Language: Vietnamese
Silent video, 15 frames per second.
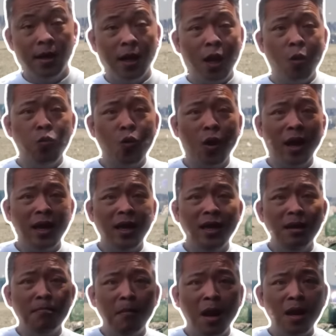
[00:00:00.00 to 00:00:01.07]
không có cái
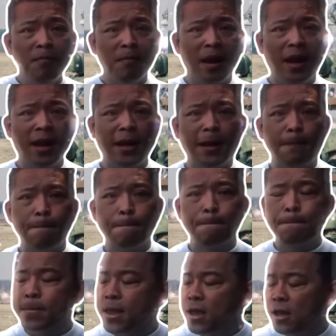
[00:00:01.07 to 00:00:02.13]
gì mới mẻ cả
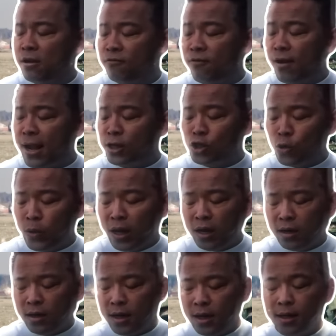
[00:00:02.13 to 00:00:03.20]
và cho
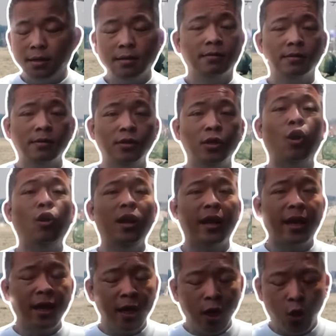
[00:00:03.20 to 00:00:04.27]
nguyên à, nói là
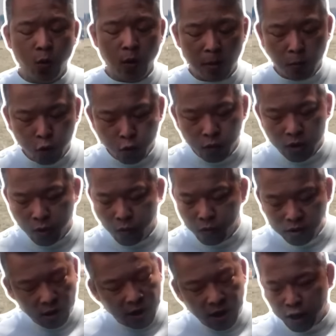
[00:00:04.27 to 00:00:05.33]
cái kết luận một chút xíu
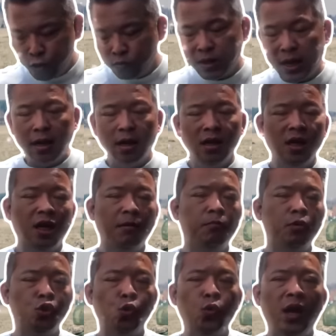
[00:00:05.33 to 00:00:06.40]
trước khi chúng ta đến những cái
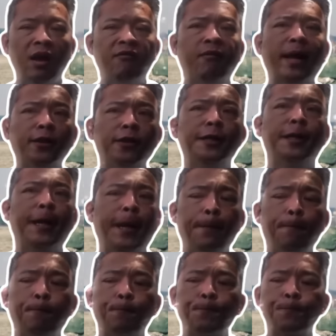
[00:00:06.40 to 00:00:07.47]
chủ đề và bản tin
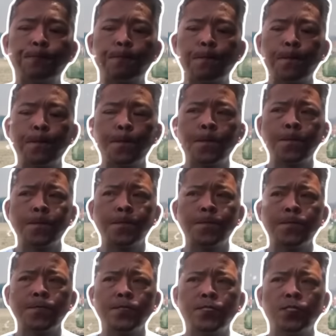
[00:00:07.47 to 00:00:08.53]
khác
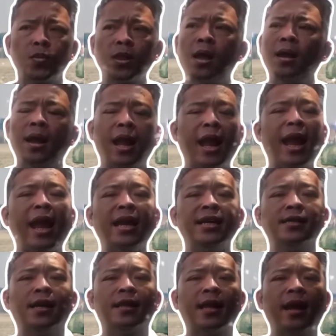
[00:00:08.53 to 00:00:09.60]
uhm, ai
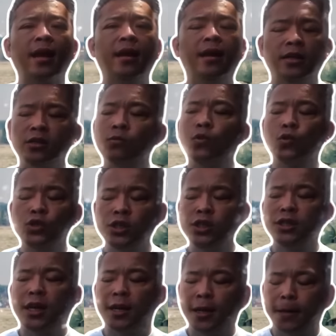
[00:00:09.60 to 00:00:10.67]
sẽ là thắng lợi trong cuộc chiến
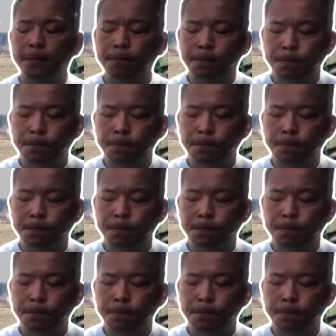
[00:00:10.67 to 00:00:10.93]
tranh này